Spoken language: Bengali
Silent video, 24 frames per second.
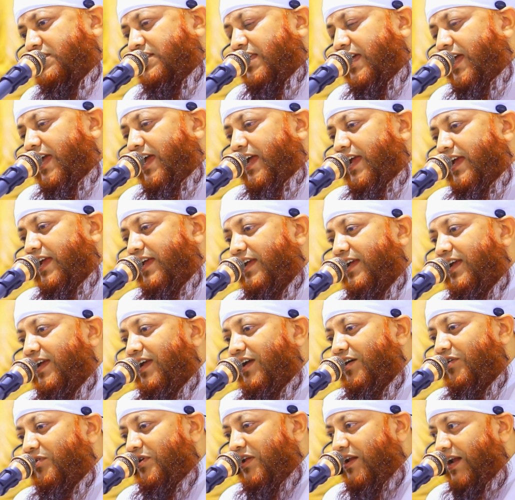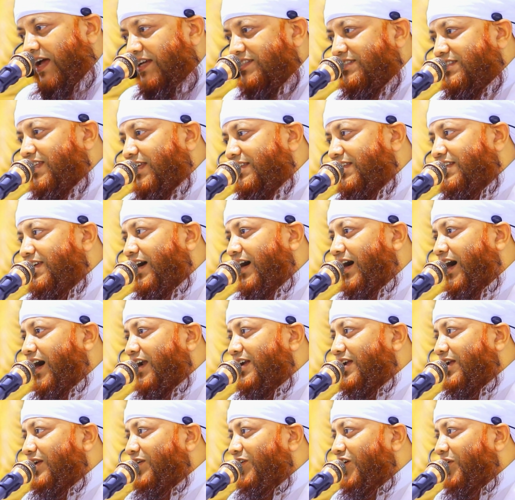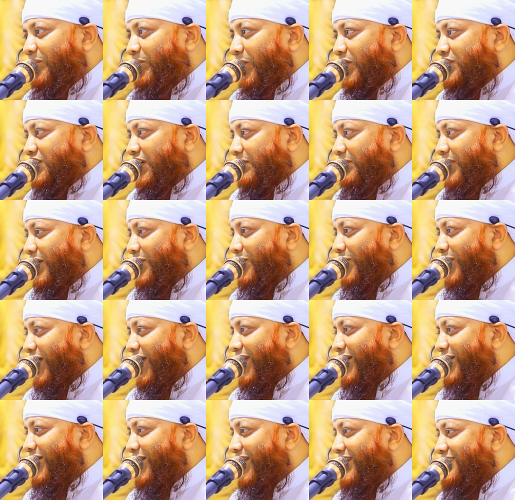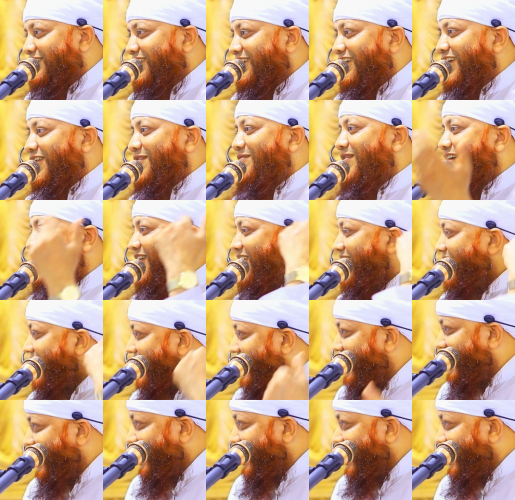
পড়ছে উনি রাস্তা দিয়ে হাঁটলো পশেমের গোড়ায় গোড়ায় জিকির বাইরে